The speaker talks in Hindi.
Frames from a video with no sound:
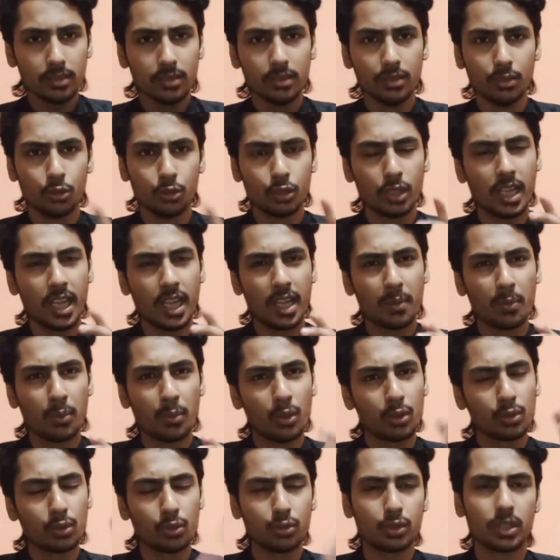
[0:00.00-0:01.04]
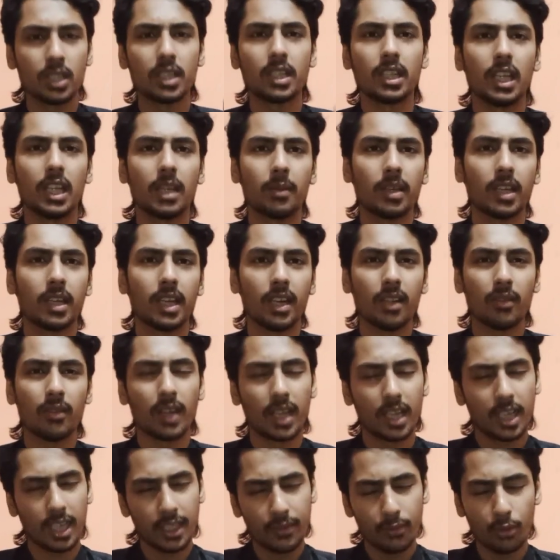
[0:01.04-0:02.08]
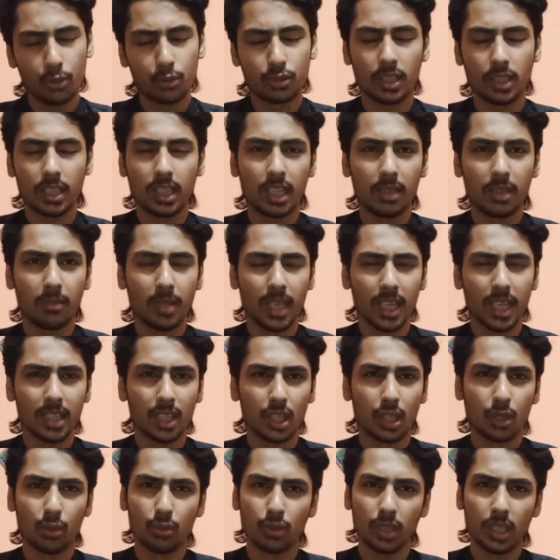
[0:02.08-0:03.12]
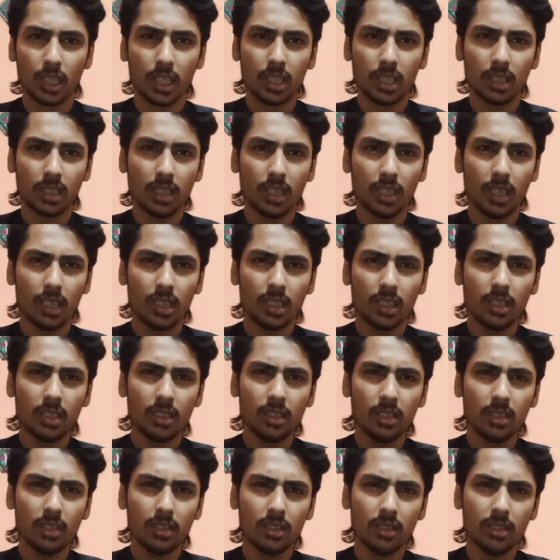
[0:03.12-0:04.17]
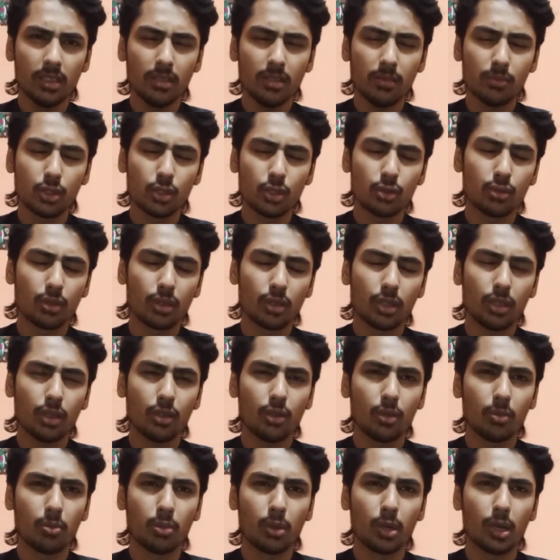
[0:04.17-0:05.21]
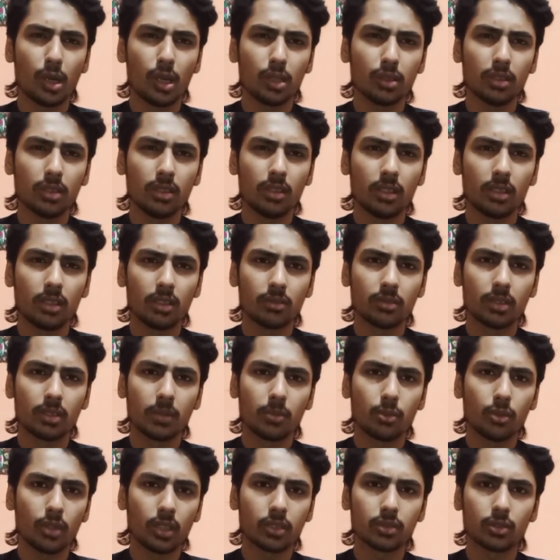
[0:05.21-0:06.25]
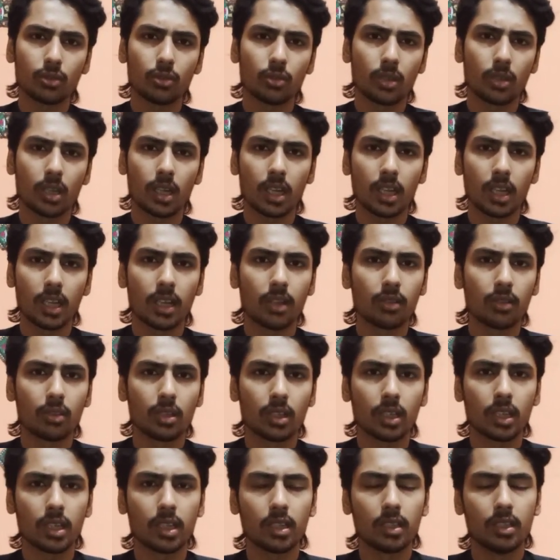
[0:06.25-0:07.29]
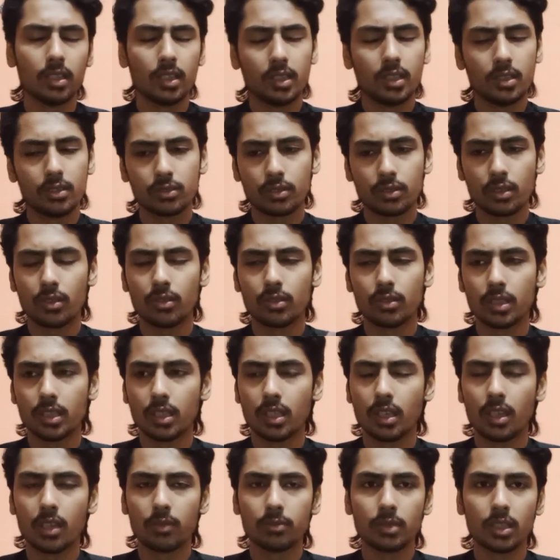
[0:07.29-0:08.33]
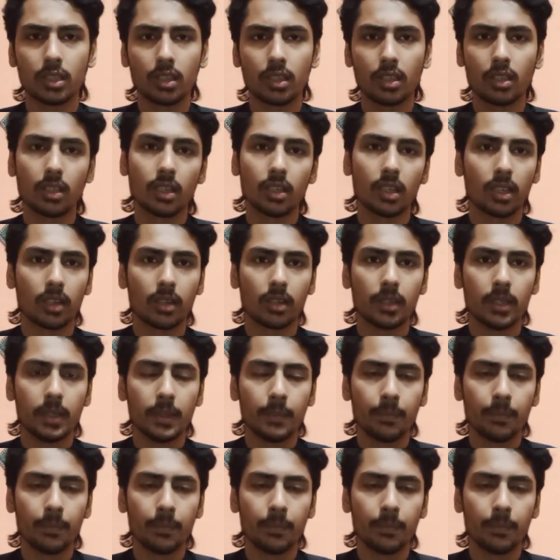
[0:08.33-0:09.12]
न्यूजीलैंड बहुत ऊंची टीम है यार वाकई वो ऊंची टीम भी है देखो उन्होंने कितने आराम से उनके लिए कोई बात ही नहीं थी उन्होंने पूरा स्कोर खड़काया उन्होंने कहा चलो जी गेम जीती कर